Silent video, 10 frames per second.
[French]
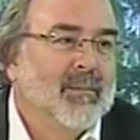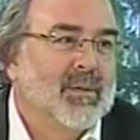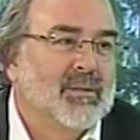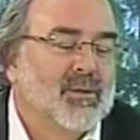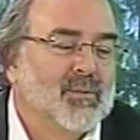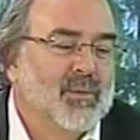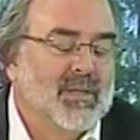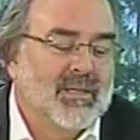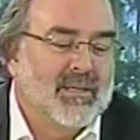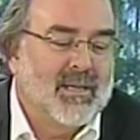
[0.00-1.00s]
Parce que je me
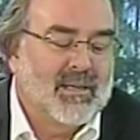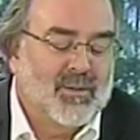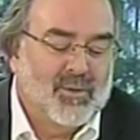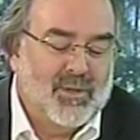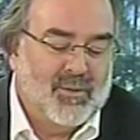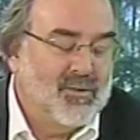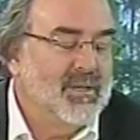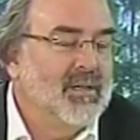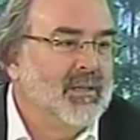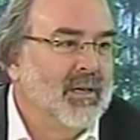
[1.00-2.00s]
destinais à ça, j'ai
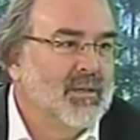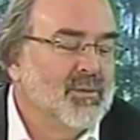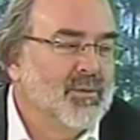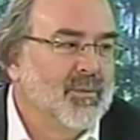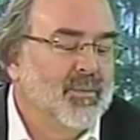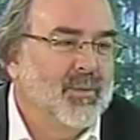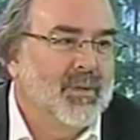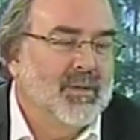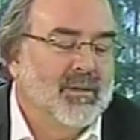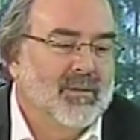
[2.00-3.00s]
étudié en littérature. Puis,
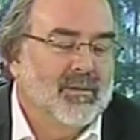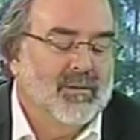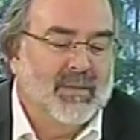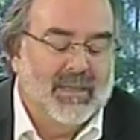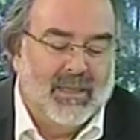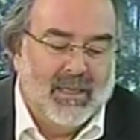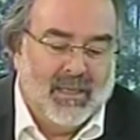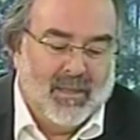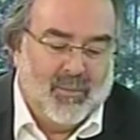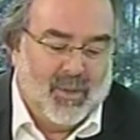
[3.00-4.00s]
euh,
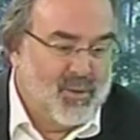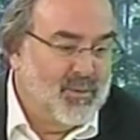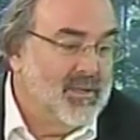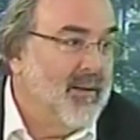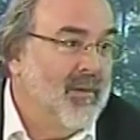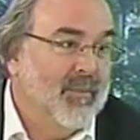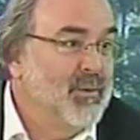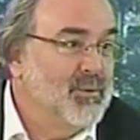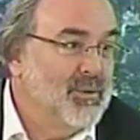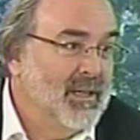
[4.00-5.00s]
puis ensuite, ça m'a
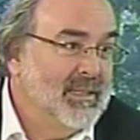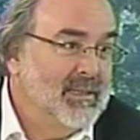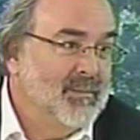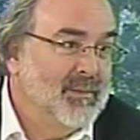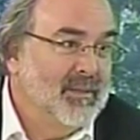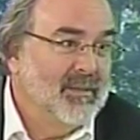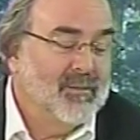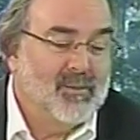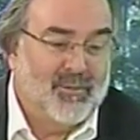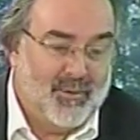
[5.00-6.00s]
amené au journalisme.
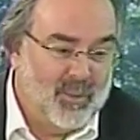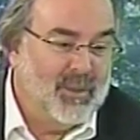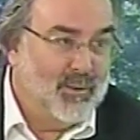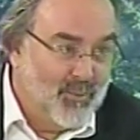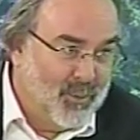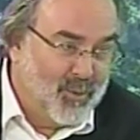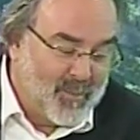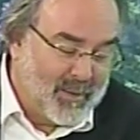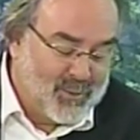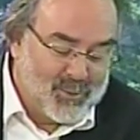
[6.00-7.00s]
J'ai fait un détour donc,
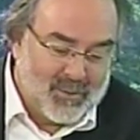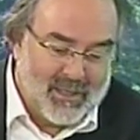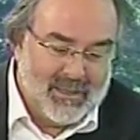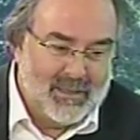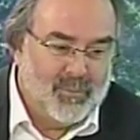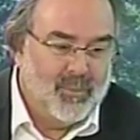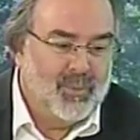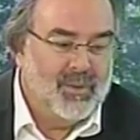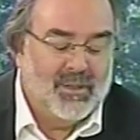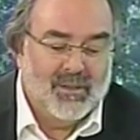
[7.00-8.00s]
par le journalisme.
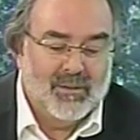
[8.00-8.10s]
Puis,